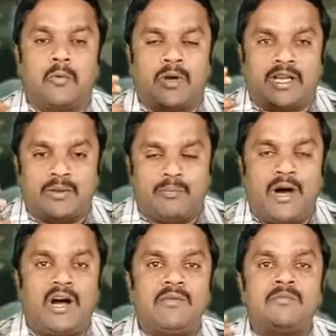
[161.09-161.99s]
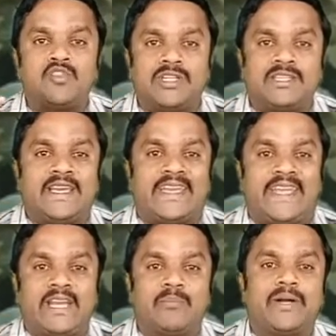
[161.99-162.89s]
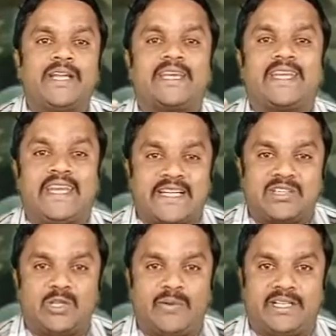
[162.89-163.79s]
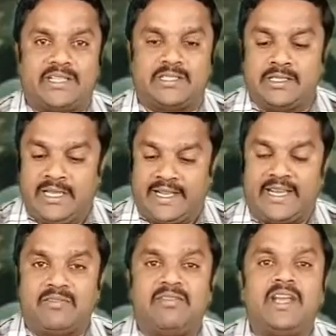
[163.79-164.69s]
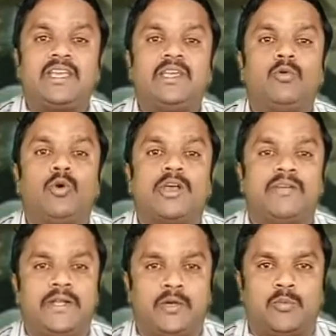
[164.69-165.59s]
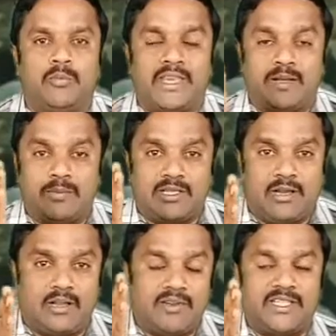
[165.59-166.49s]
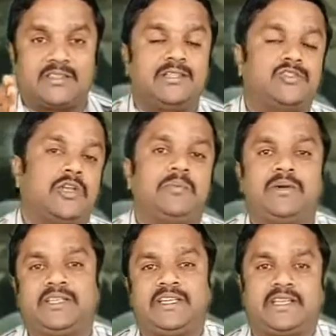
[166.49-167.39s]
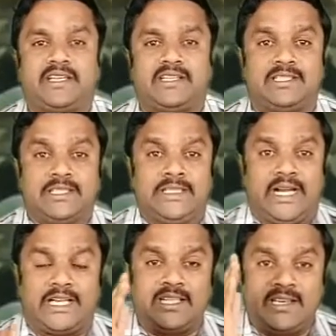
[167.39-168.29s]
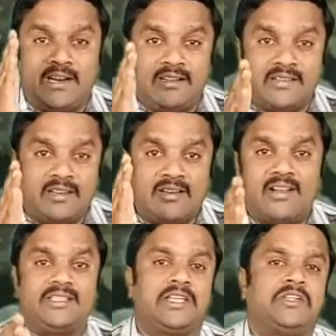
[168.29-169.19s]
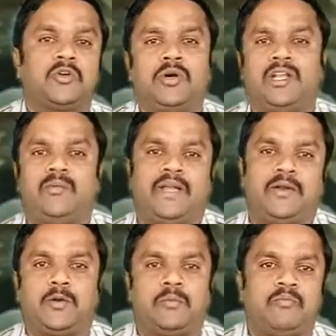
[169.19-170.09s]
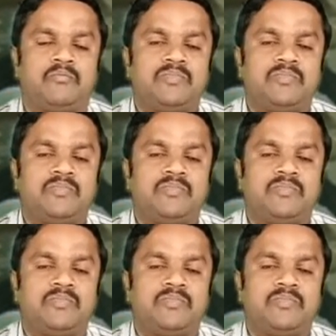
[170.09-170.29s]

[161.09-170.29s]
உனக்கு பாவம் சிந்த ஏற்படுகிற இடத்தை விட்டு நீ விலகி ஓட வேண்டும் என்பதாக வேதத்தில் சொல்லப்பட்டிருக்கிறது அது நீங்கள் நன்றாய் தெரிந்து கொள்ள வேண்டும்